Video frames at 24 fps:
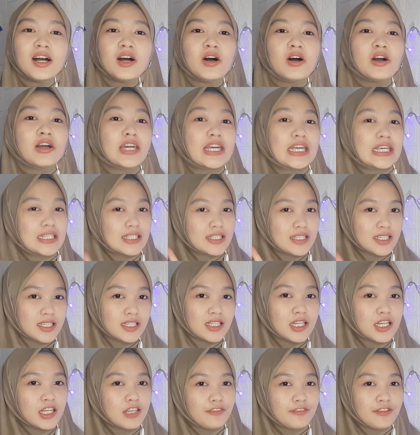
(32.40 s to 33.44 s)
Oke,
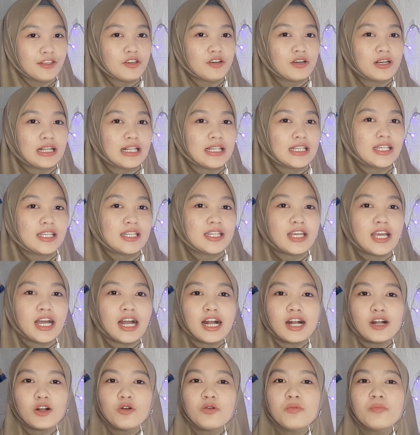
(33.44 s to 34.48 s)
jadi di video kali ini
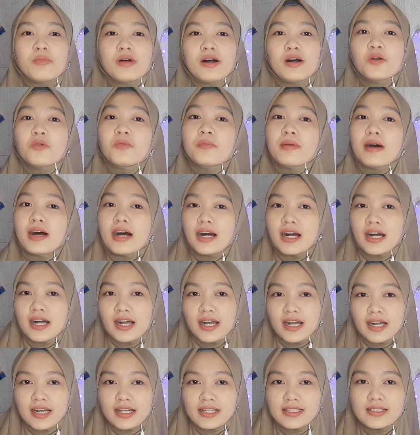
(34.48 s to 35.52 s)
aku mau
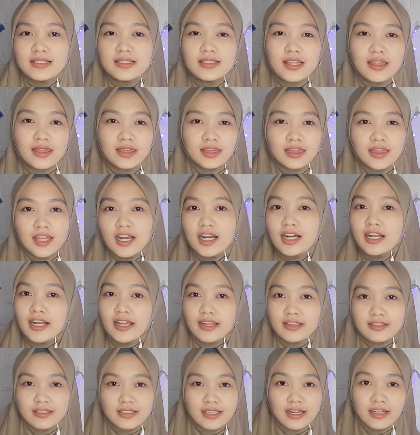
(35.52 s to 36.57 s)
bahas tentang
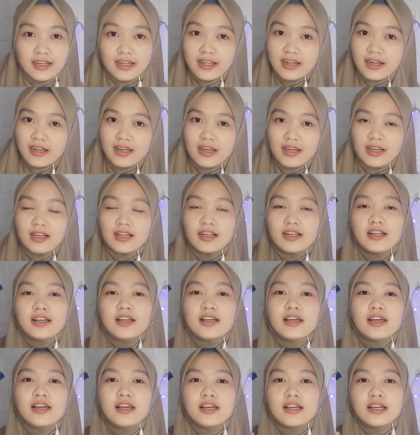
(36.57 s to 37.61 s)
reksadana.
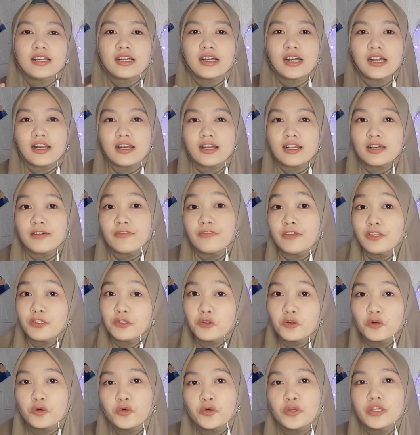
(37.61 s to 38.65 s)
Karena
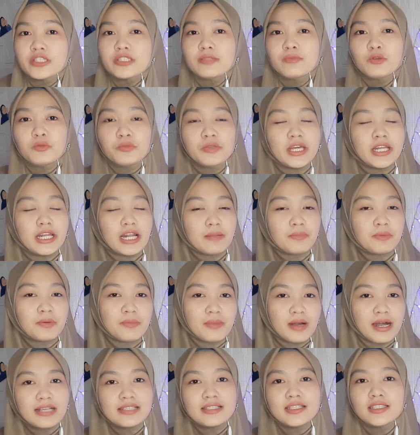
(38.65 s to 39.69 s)
videoku yang sebelumnya adalah
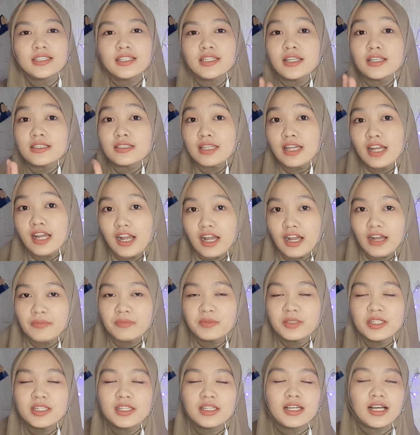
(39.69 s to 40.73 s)
pembahasan tentang saham,
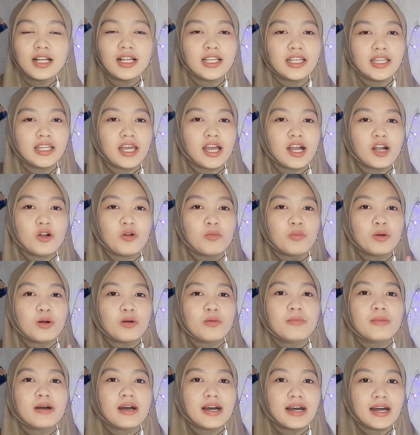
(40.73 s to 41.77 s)
jadi kali ini aku mau
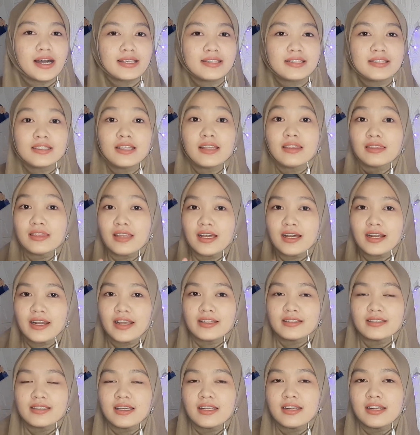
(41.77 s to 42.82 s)
bahas tentang
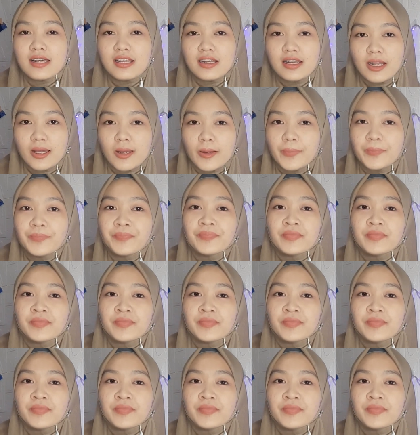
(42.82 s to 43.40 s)
reksadana.